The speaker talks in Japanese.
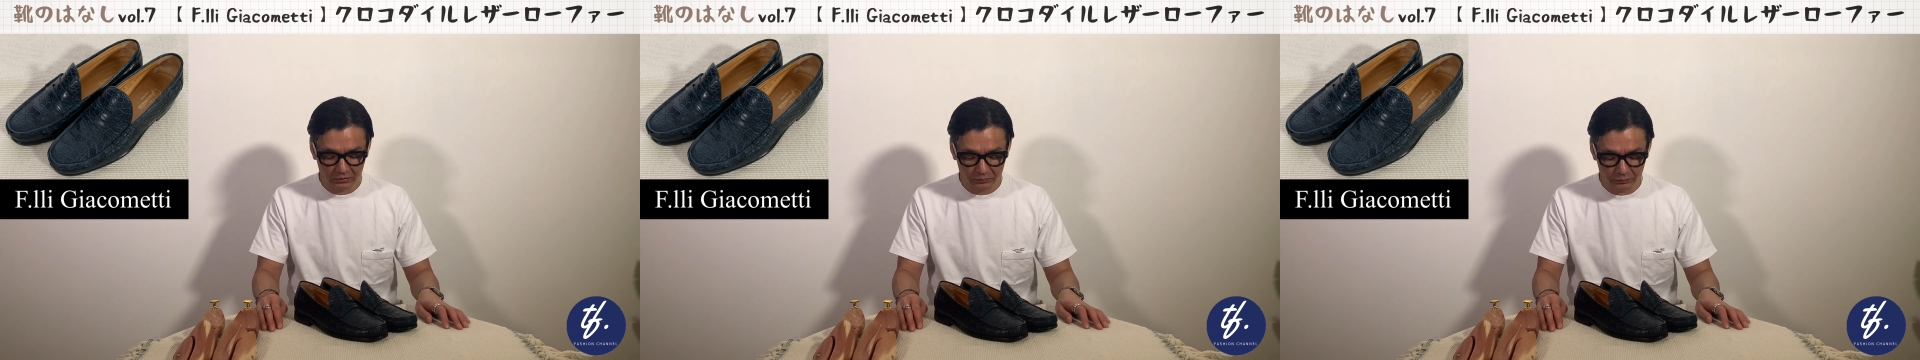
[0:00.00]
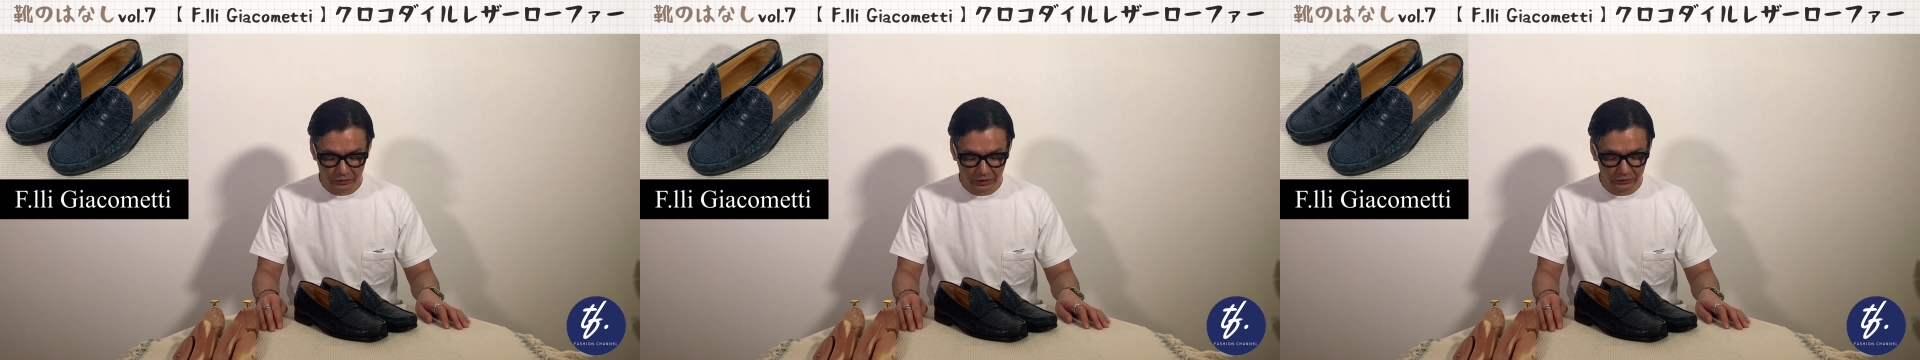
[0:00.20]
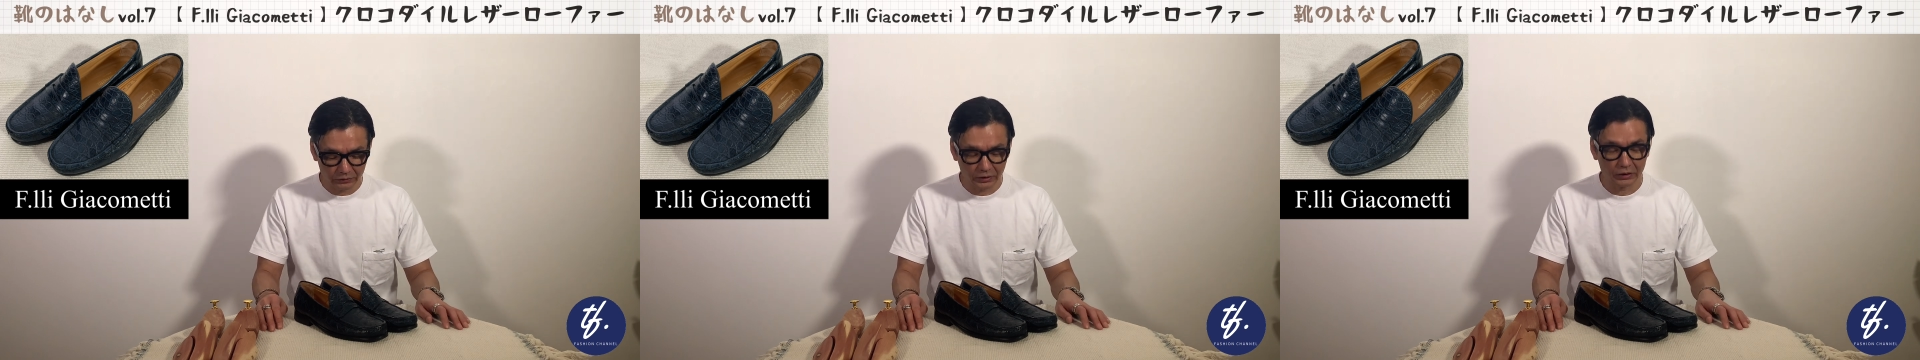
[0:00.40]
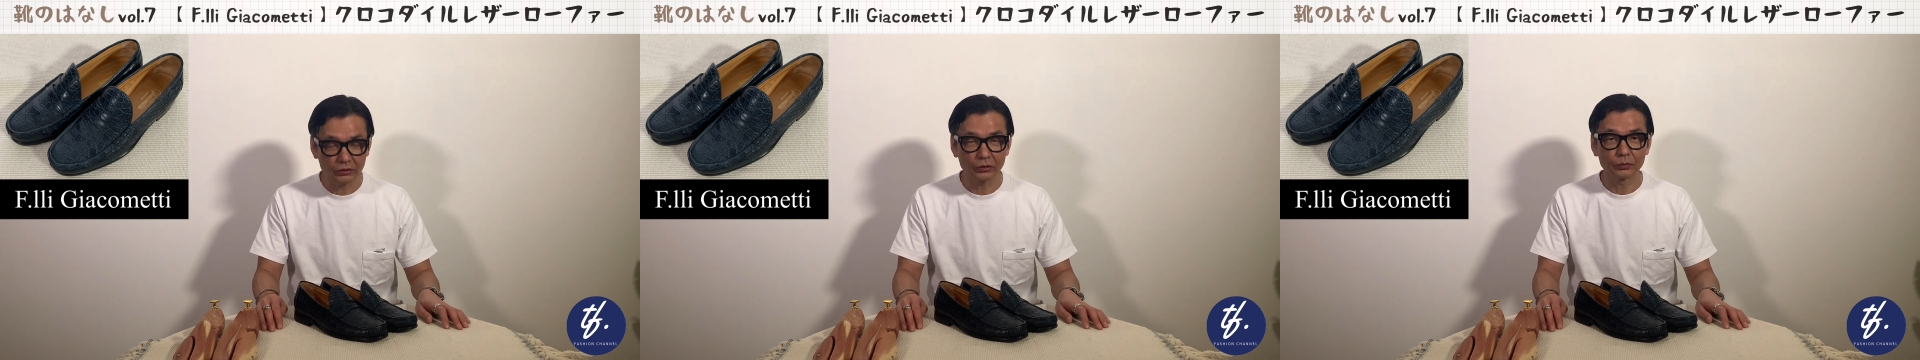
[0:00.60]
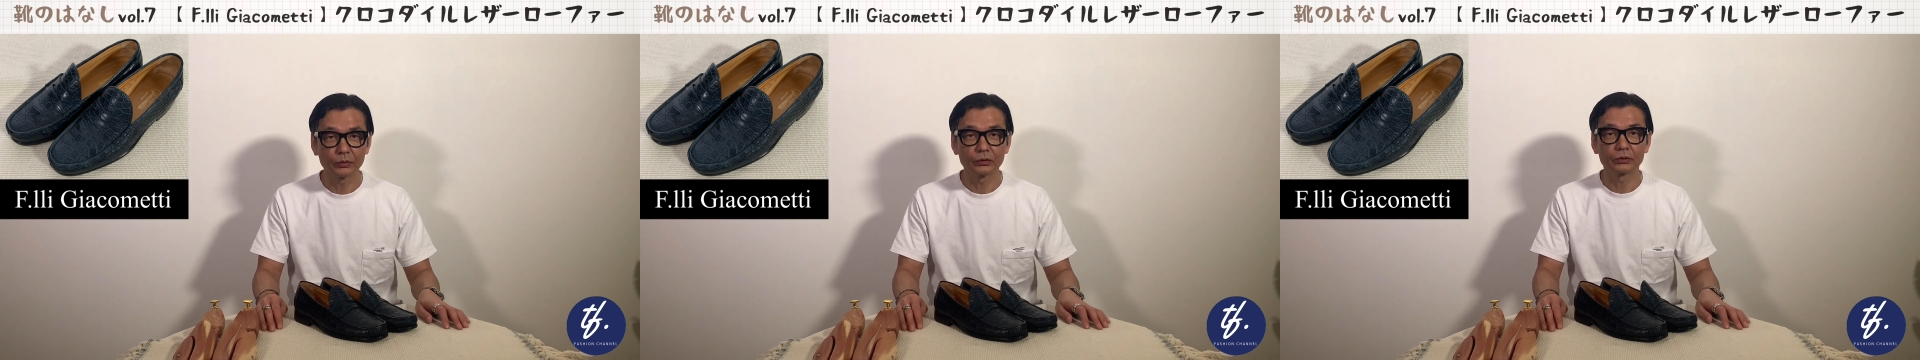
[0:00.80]
ブランドだと
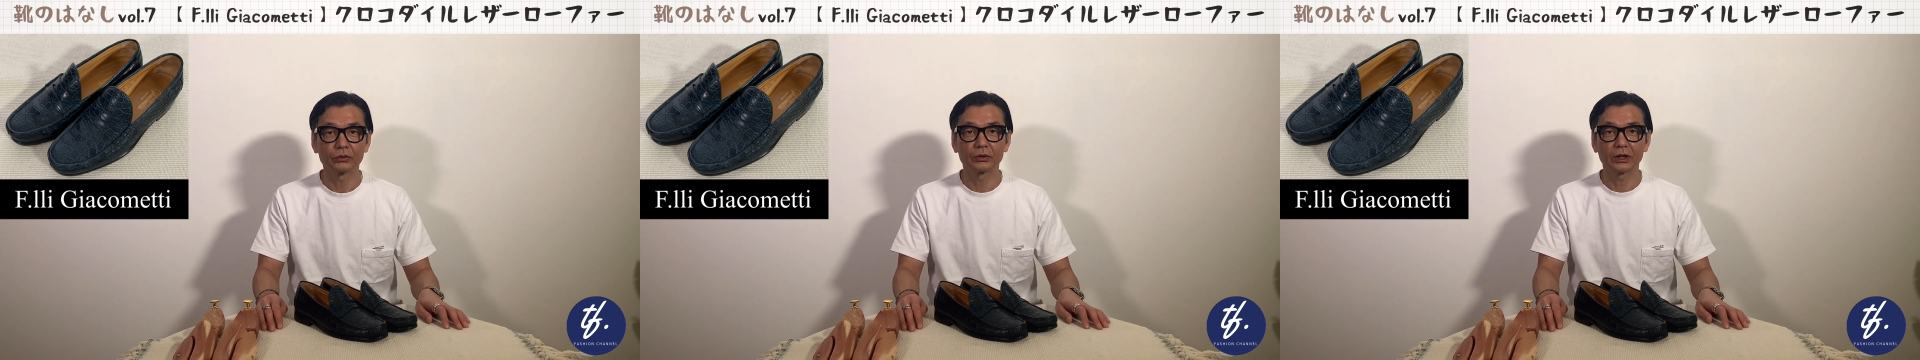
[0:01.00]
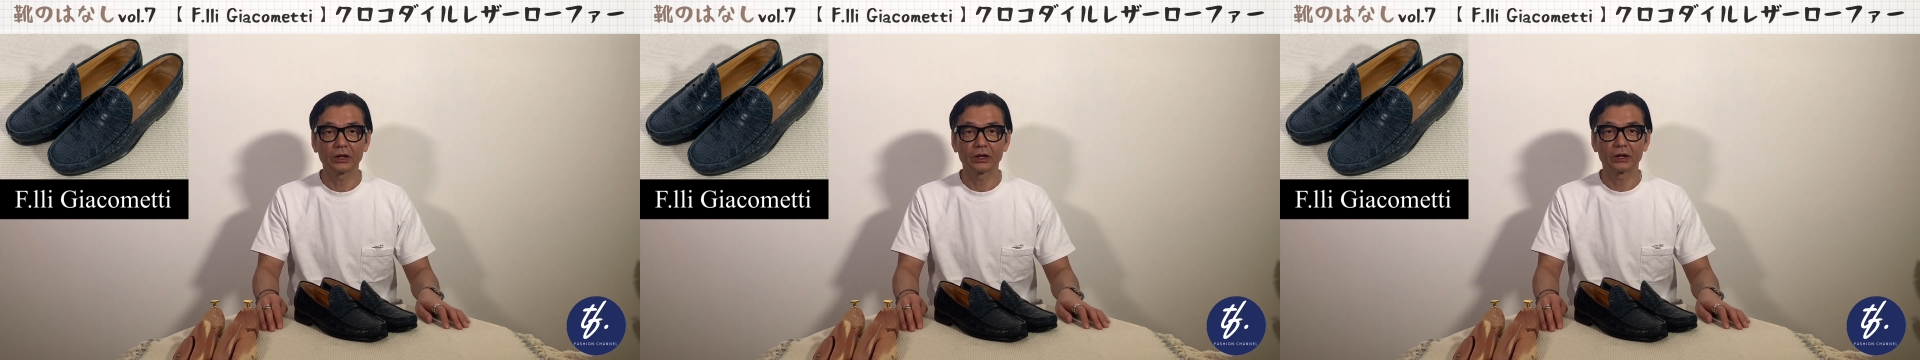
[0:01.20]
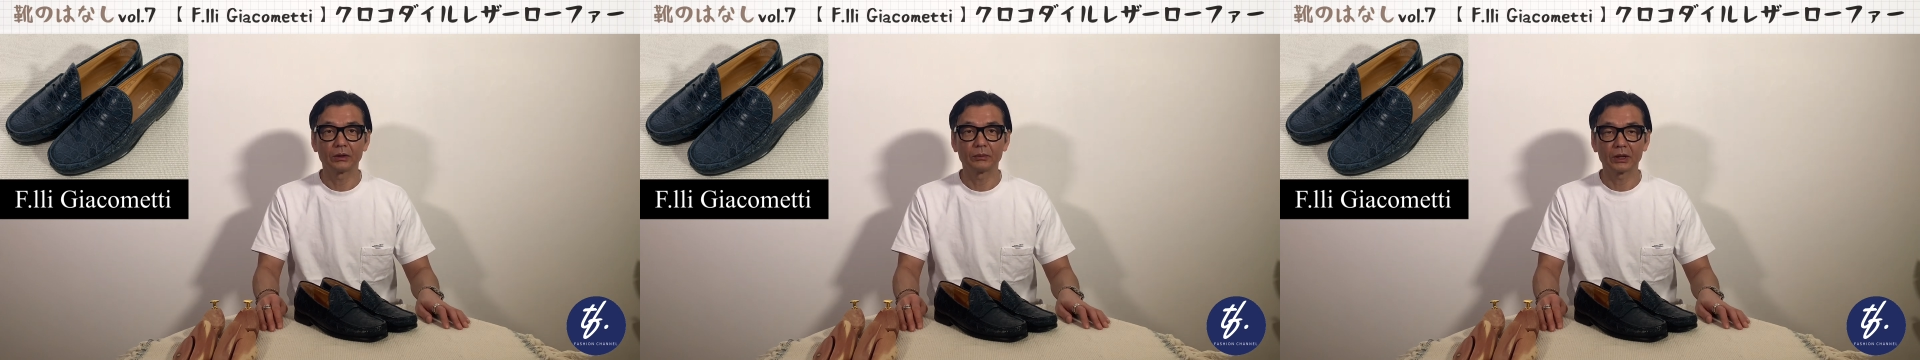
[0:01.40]
思うので